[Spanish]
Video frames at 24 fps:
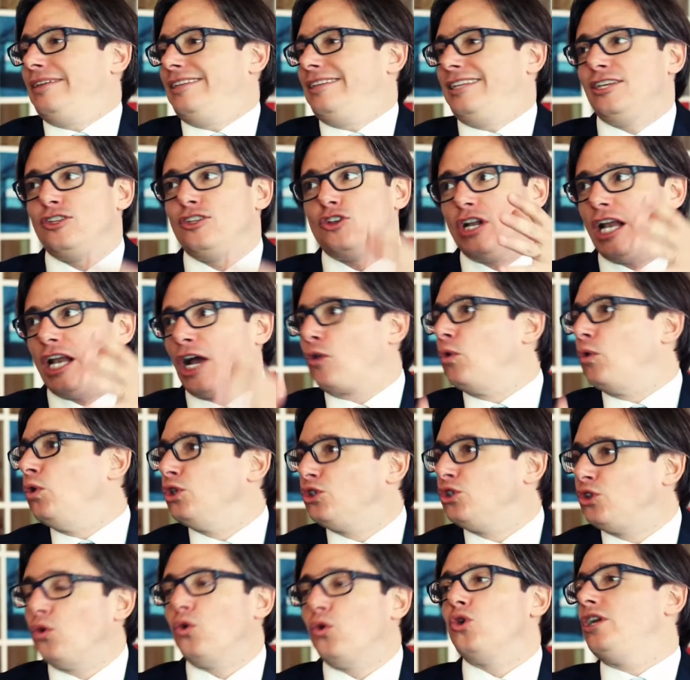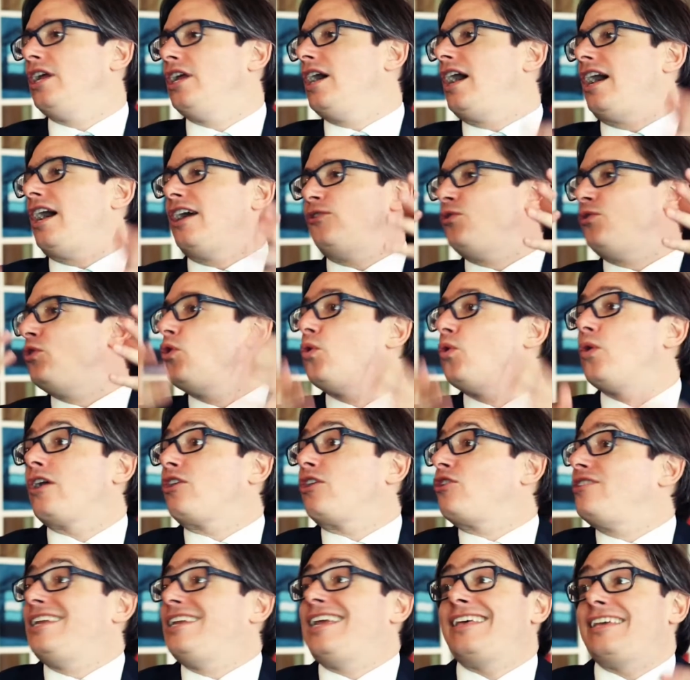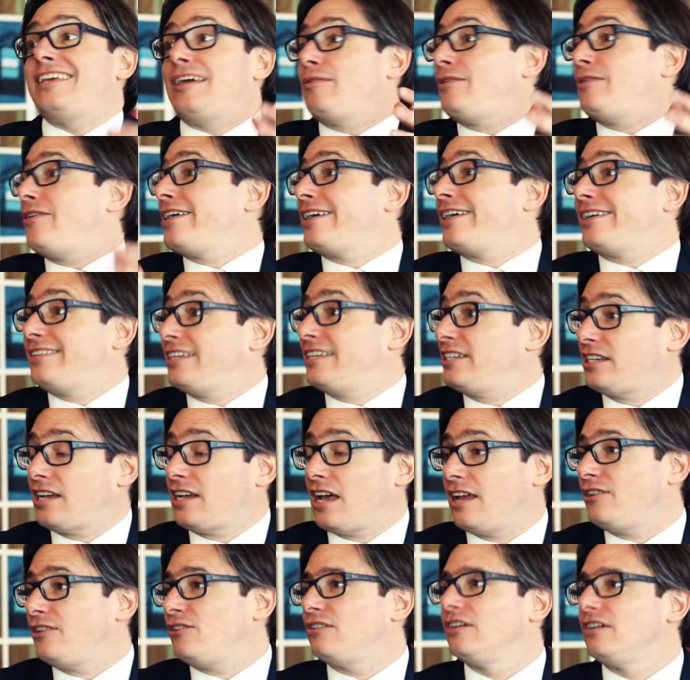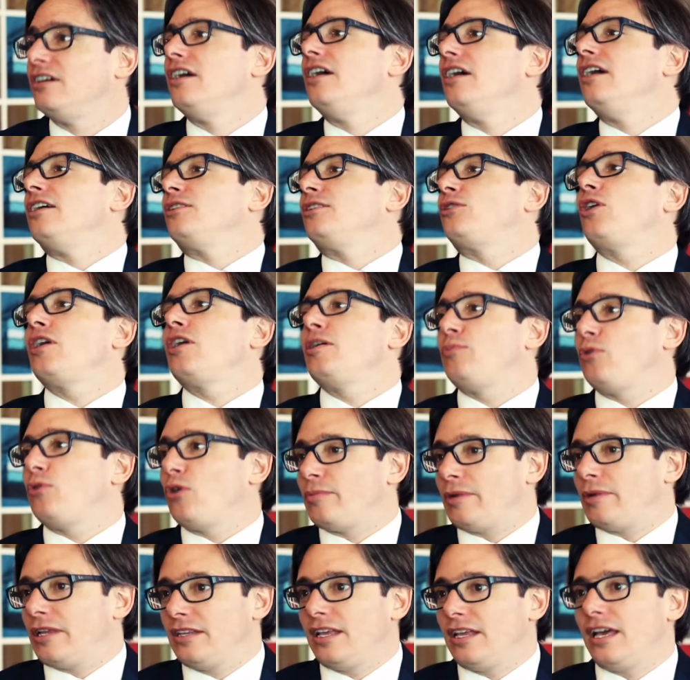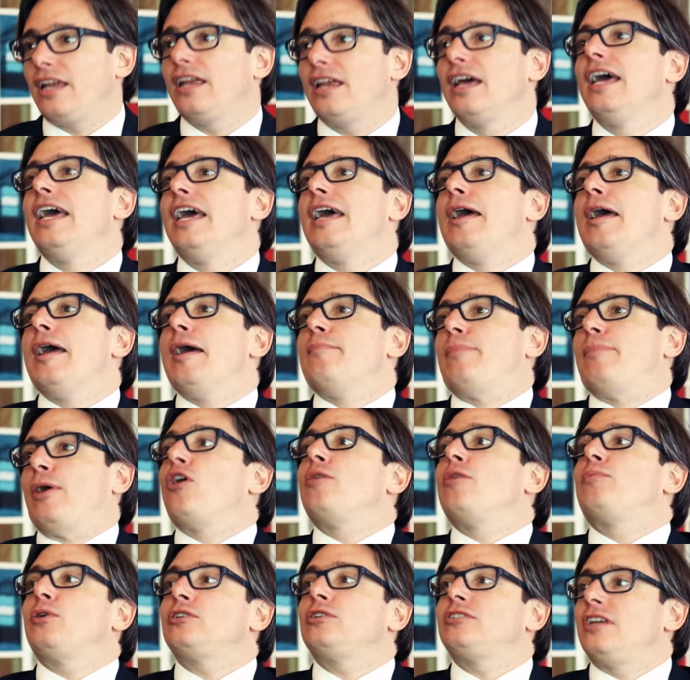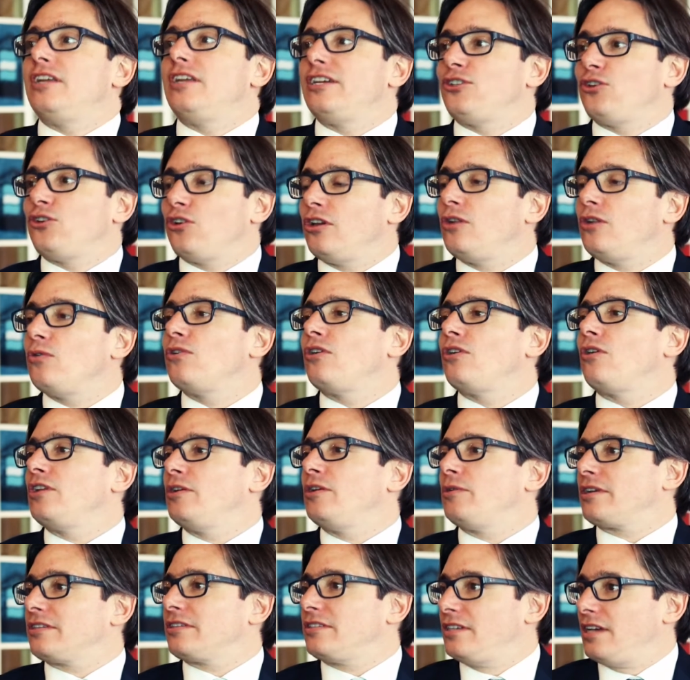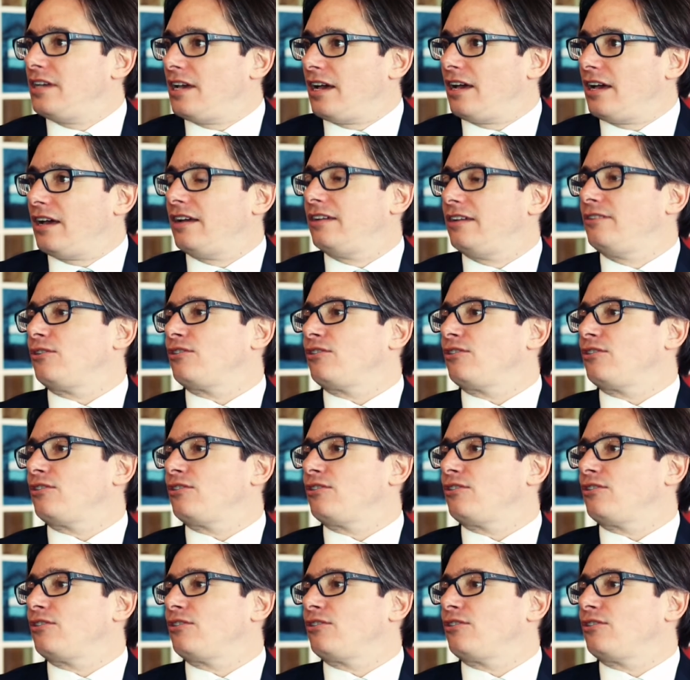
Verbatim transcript: metido en la cultura, en un lugar donde nadie hablaba castellano, todo ahí pude aprender, pero después el hecho de ir a una universidad